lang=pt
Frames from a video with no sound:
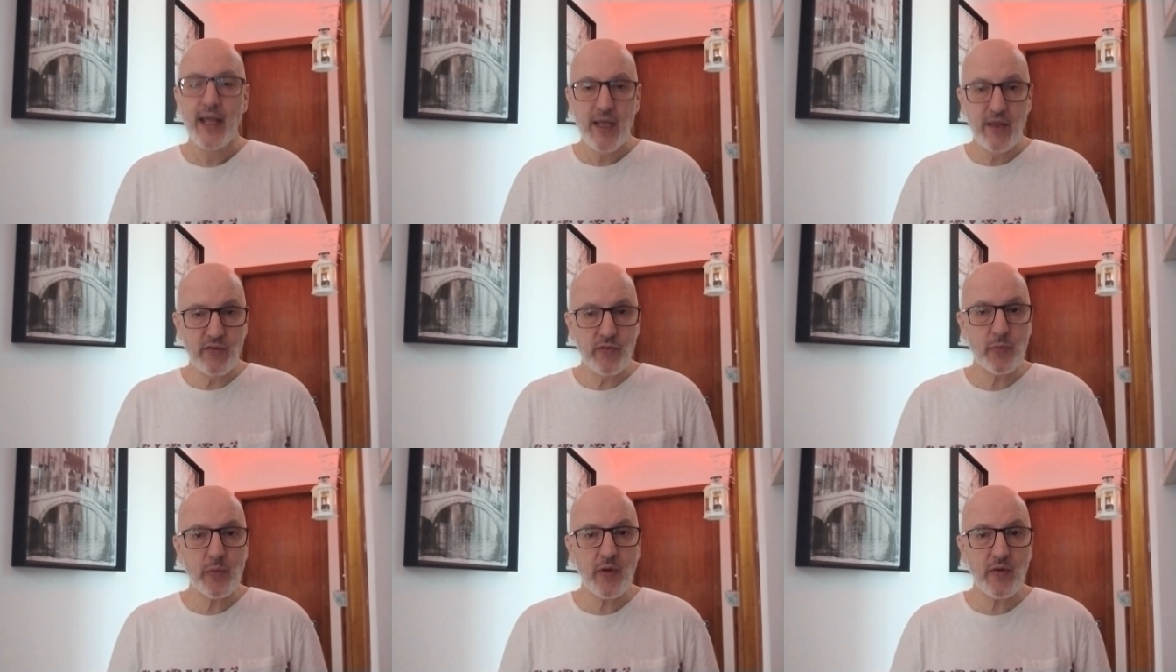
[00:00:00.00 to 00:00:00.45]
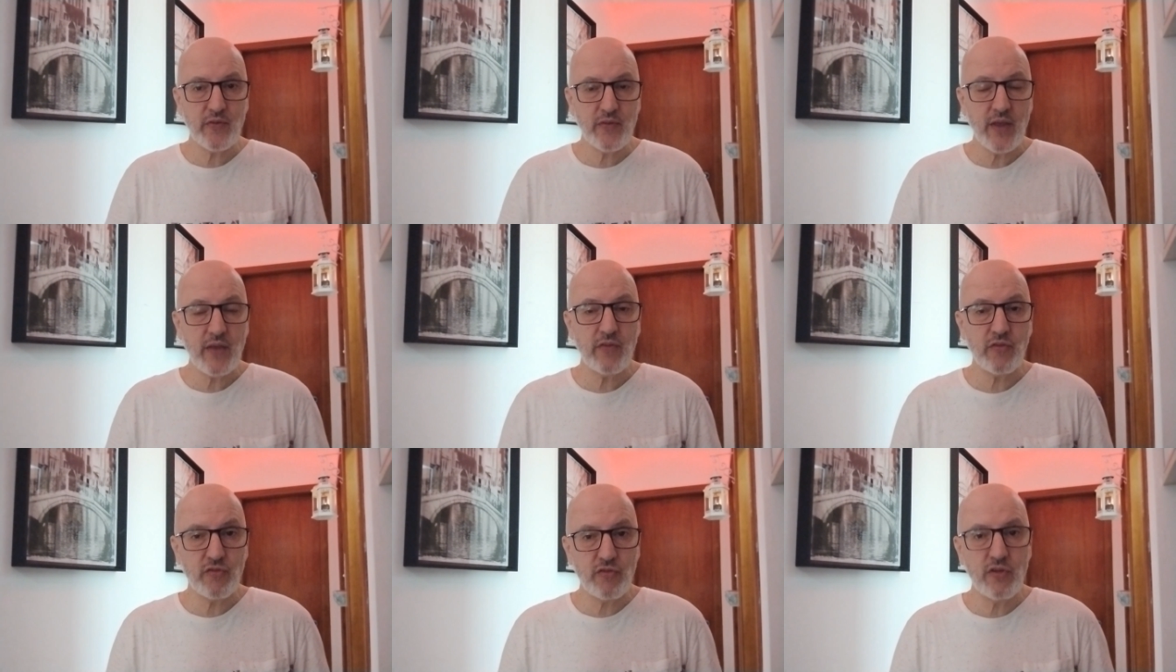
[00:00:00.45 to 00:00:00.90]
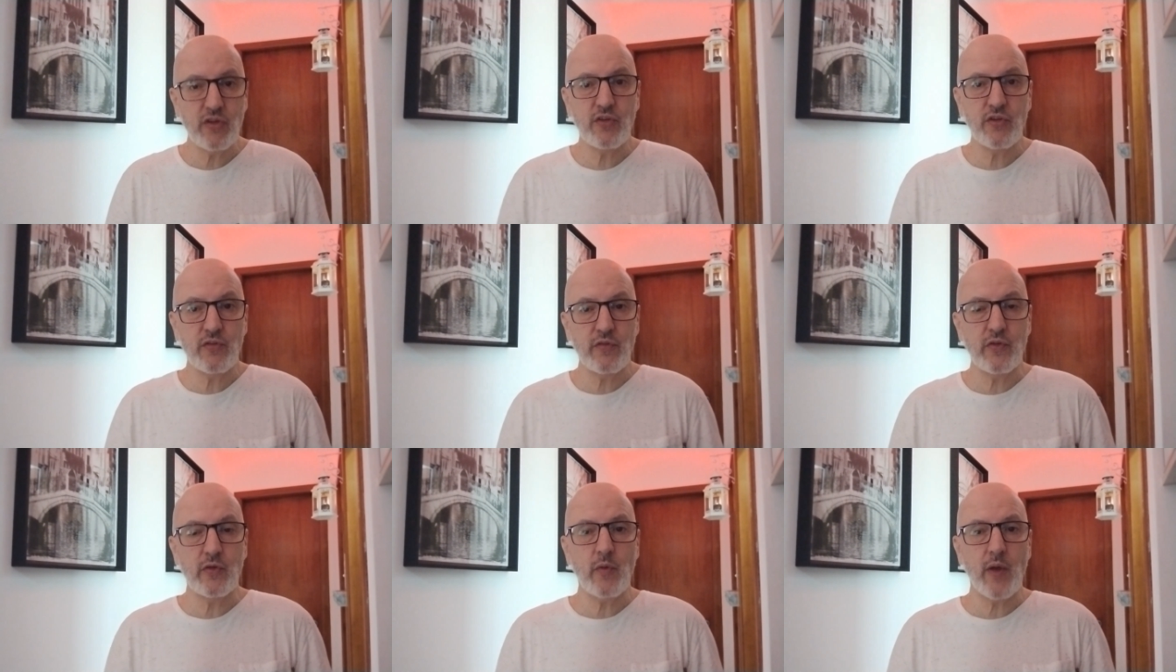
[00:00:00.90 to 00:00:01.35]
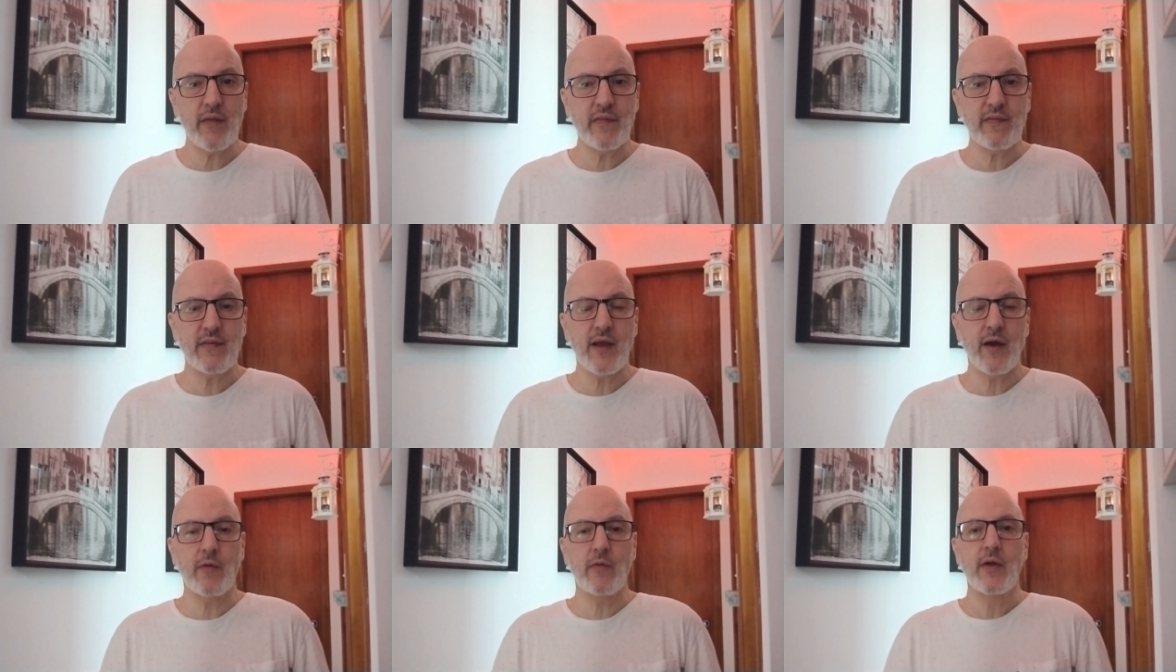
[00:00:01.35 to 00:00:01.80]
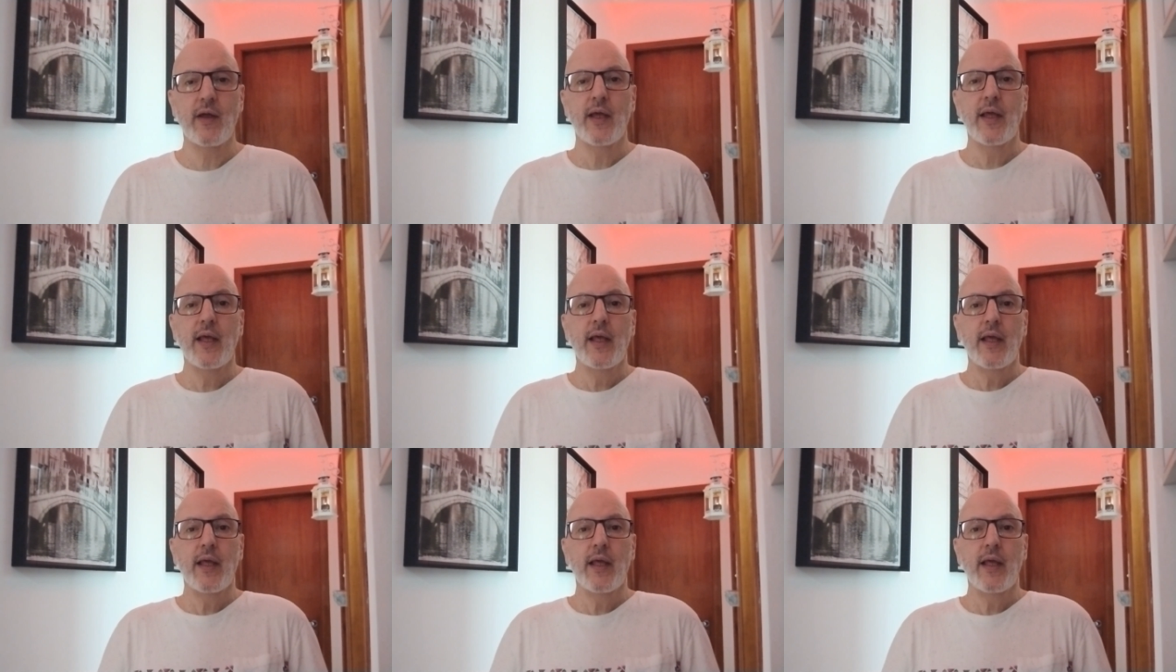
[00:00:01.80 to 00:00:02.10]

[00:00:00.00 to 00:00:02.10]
esse processo de individuação,